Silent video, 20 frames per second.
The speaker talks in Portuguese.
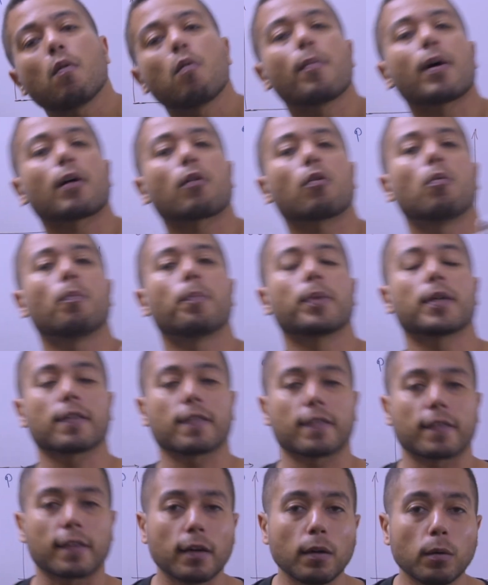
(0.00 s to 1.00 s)
ou uma
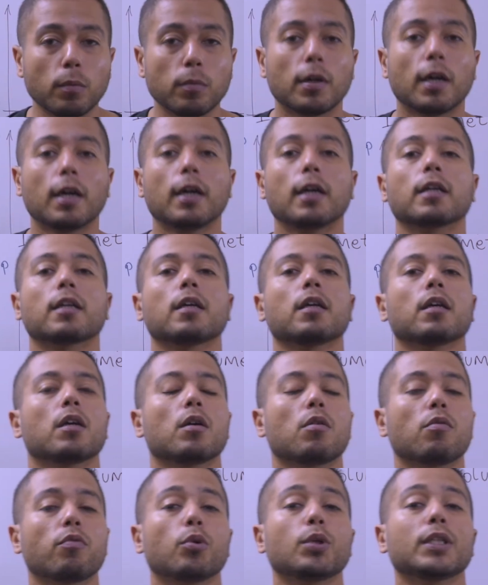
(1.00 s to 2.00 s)
compressão que
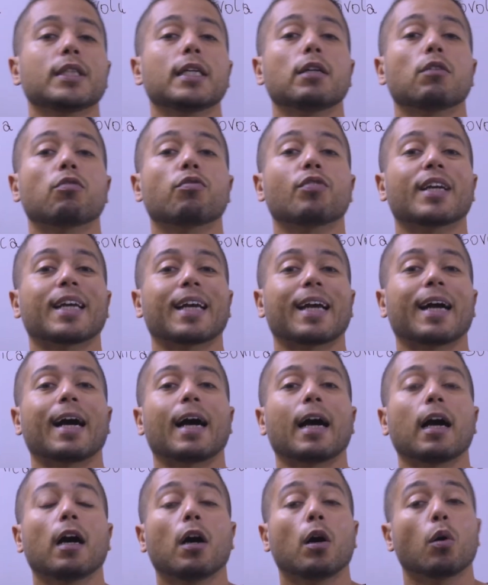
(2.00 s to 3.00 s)
eu vou
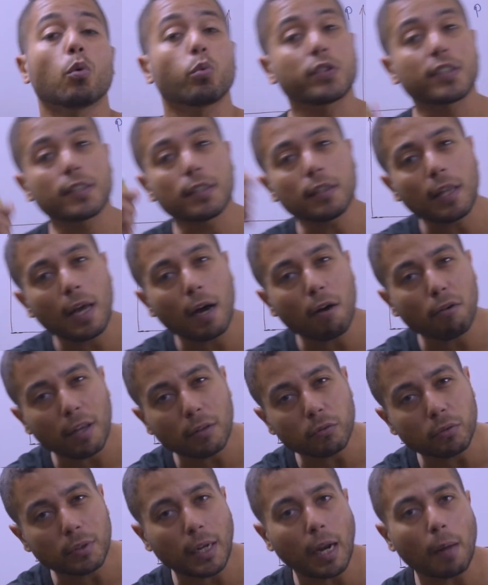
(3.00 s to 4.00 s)
identificar o sinal
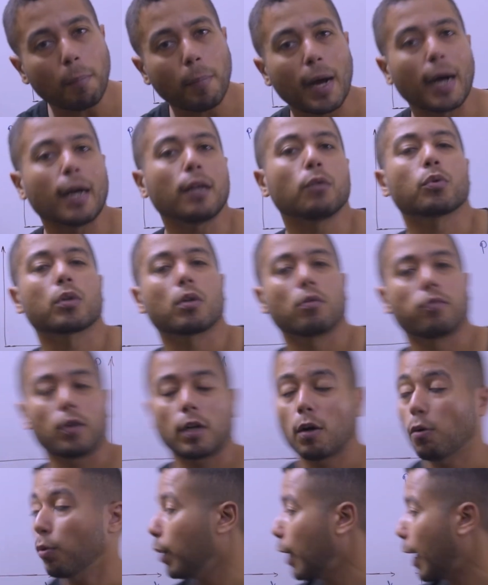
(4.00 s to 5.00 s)
lá do trabalho que eu vou
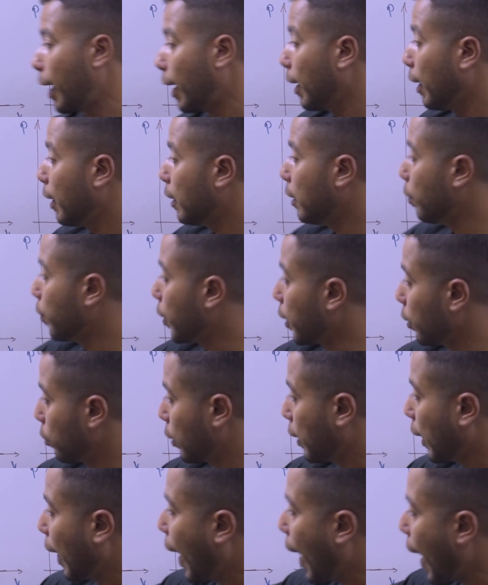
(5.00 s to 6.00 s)
calcular. Lembrando
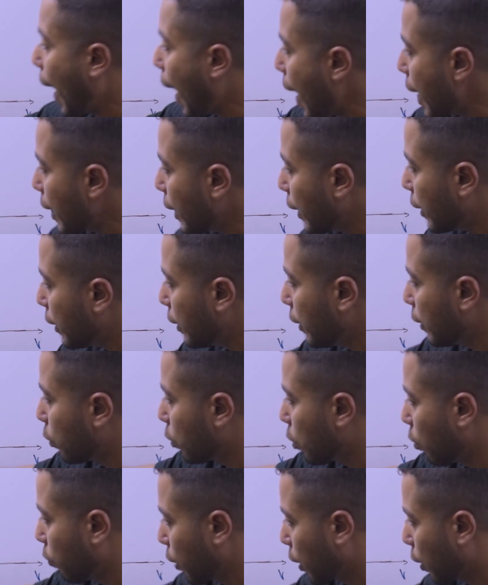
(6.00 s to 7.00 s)
que a área aqui
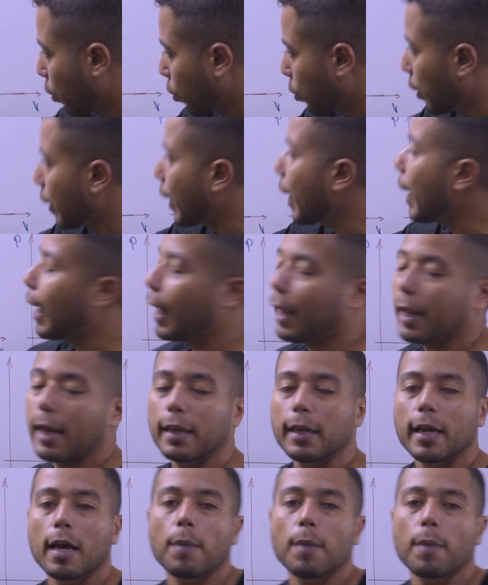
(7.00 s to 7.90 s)
que eu vou calcular, ele